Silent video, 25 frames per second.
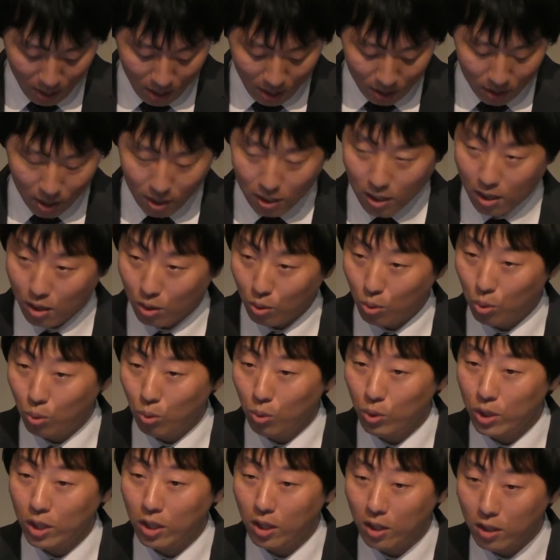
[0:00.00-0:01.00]
ただこ
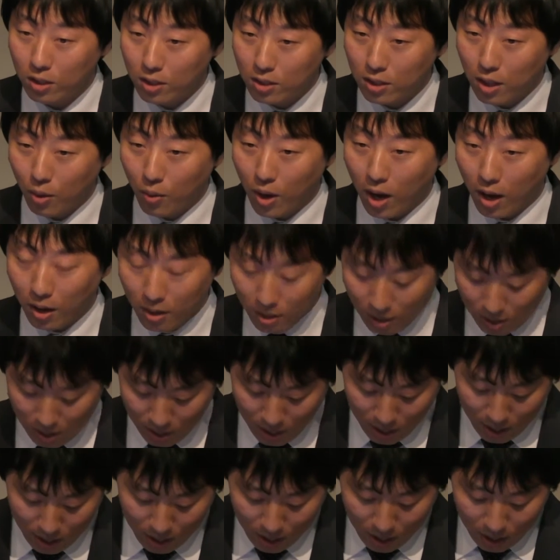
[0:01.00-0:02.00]
こイギリスでは
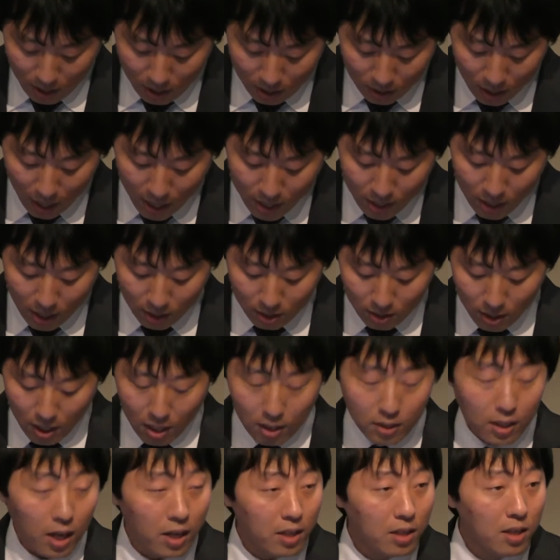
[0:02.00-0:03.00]
大学や
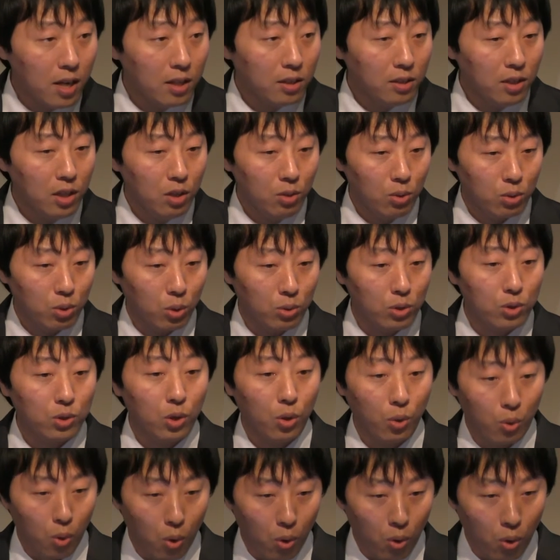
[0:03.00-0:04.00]
大学院を卒
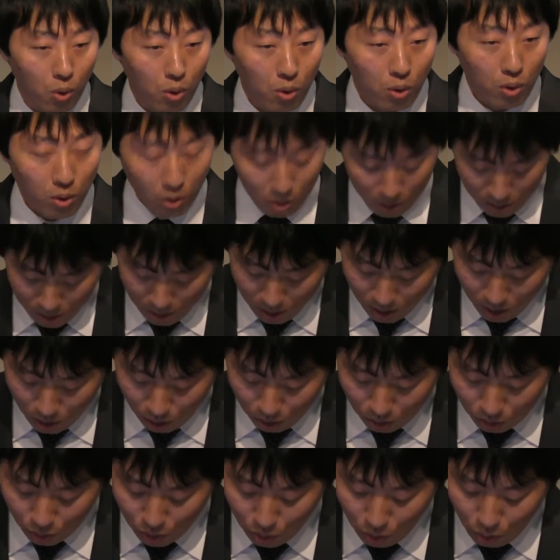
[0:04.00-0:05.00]
業後、
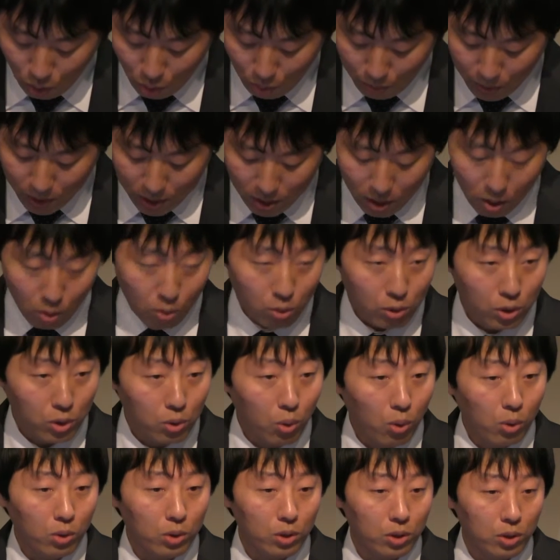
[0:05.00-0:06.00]
就労ビザを取
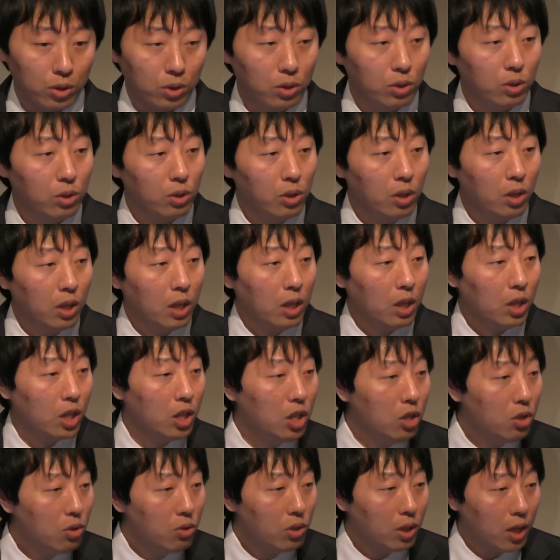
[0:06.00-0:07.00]
得する
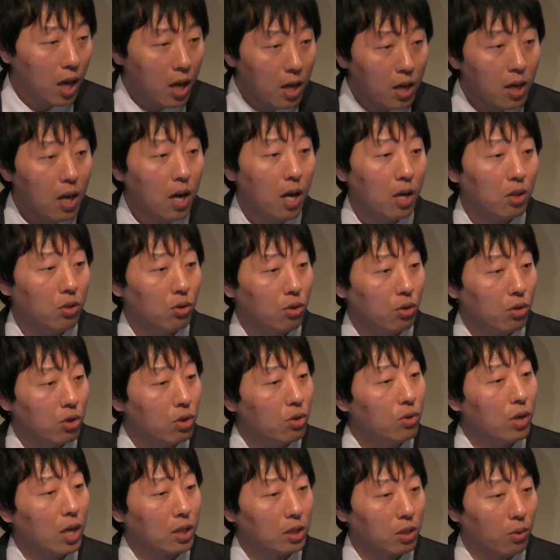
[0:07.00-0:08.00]
EU 圏外の
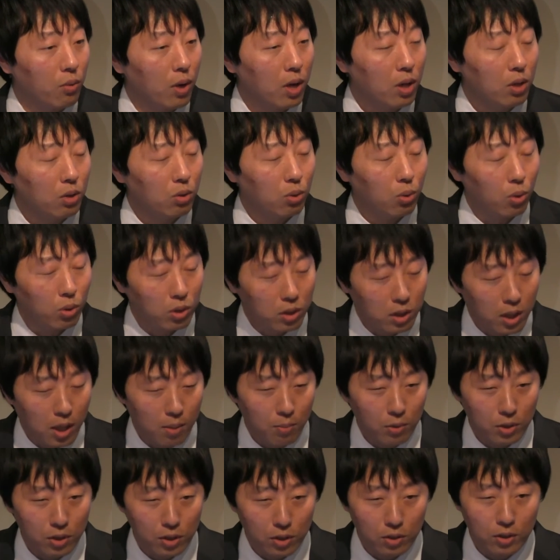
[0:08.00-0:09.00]
留学生はとって
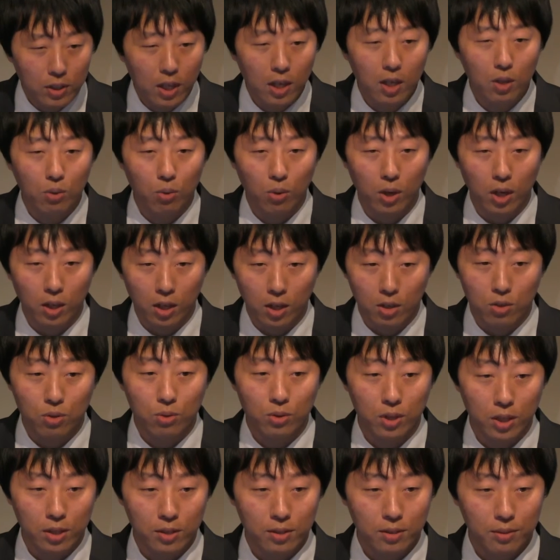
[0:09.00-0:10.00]
も少ないのが現状
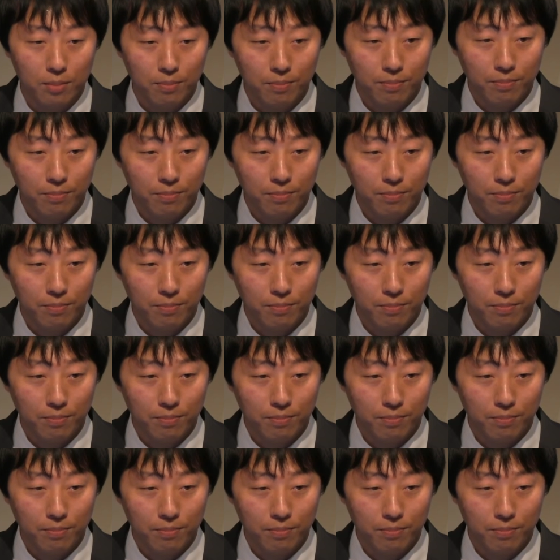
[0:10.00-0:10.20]
です。